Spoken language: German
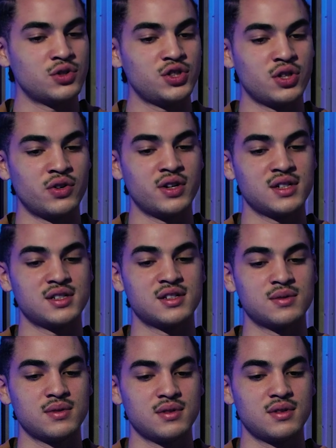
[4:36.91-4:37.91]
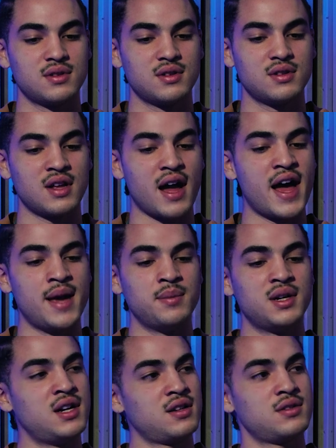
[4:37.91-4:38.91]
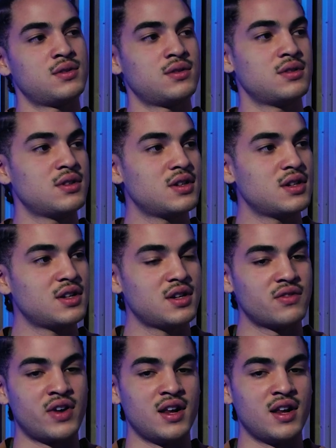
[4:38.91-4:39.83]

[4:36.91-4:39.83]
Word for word: und schauen, dass es nach einem klingt so. Mhm.